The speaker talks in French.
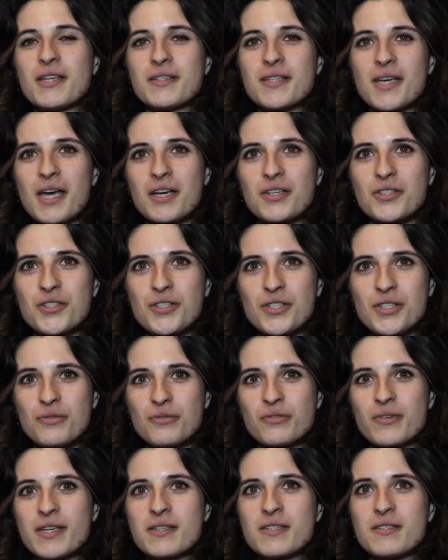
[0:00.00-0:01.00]
interactif
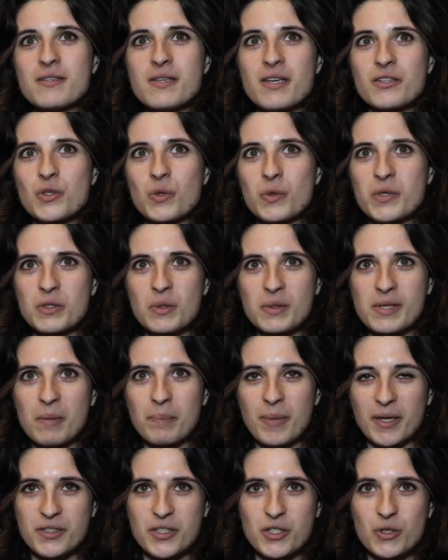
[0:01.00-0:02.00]
à destination des hôtels
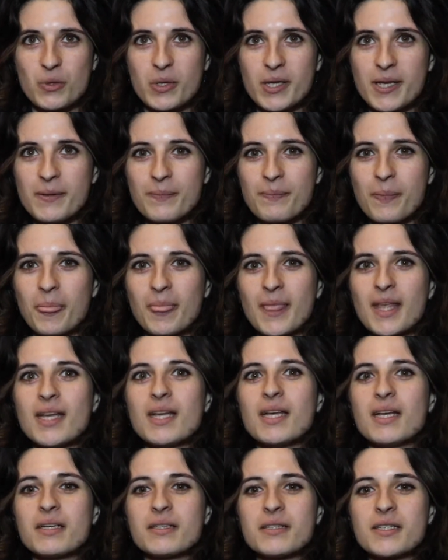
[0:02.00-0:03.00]
particuliers
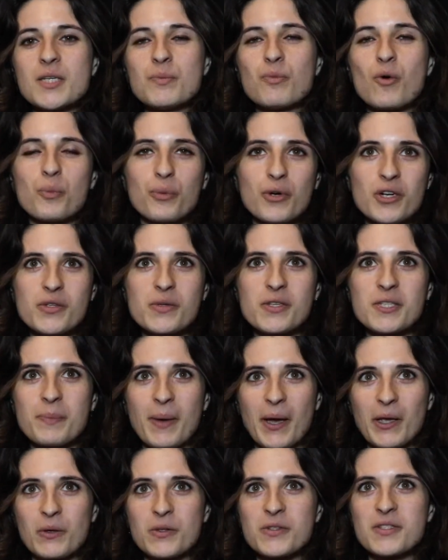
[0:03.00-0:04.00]
qui propose une
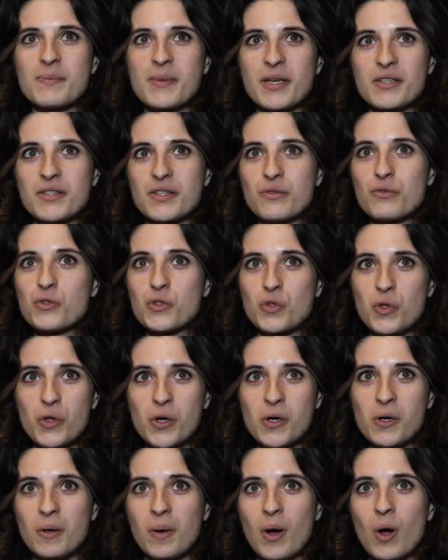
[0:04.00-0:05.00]
expérience immersive
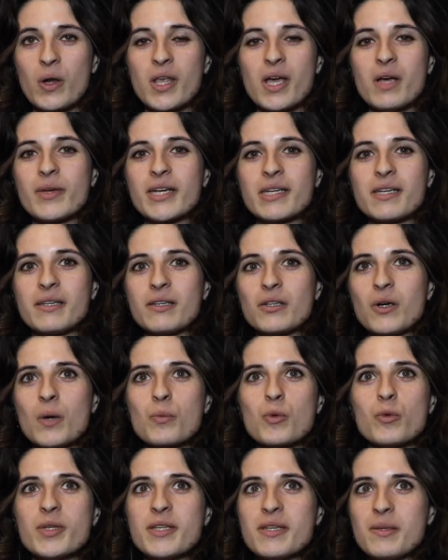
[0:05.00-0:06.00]
sonore en lien avec les décors
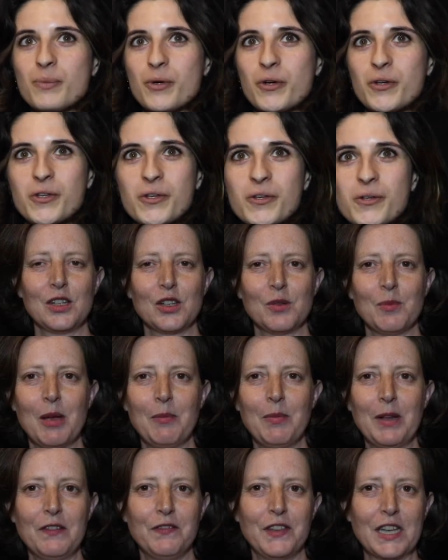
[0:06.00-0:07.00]
immobiliers d'époque. Je
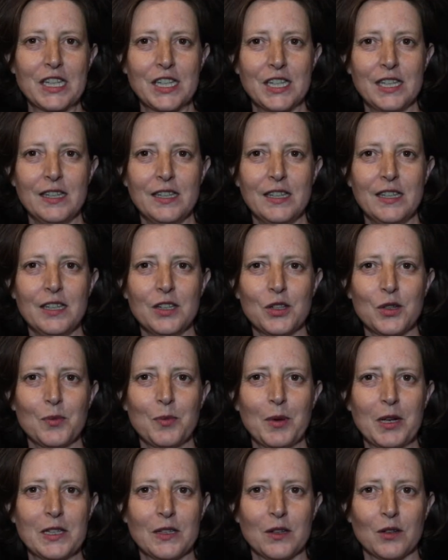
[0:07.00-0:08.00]
m'appelle Virginie, je
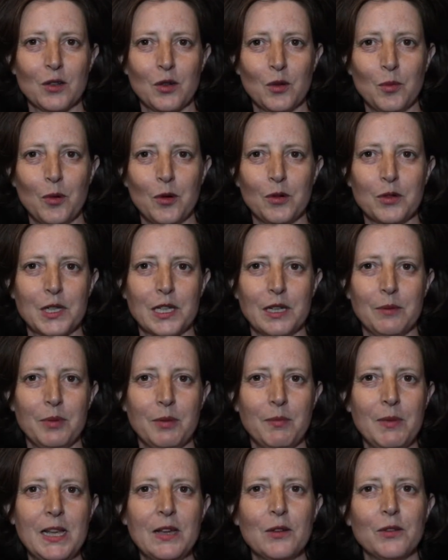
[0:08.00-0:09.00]
présente le projet
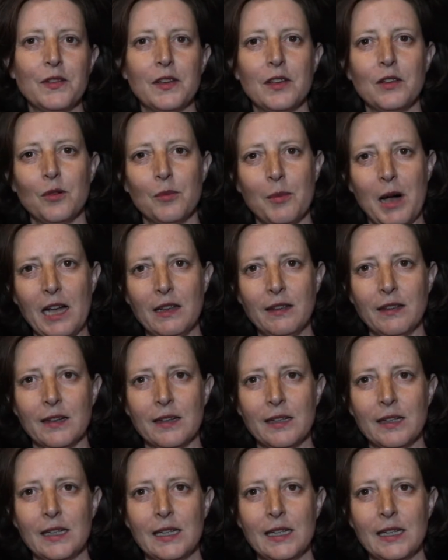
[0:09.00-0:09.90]
Bibliothèque Nomade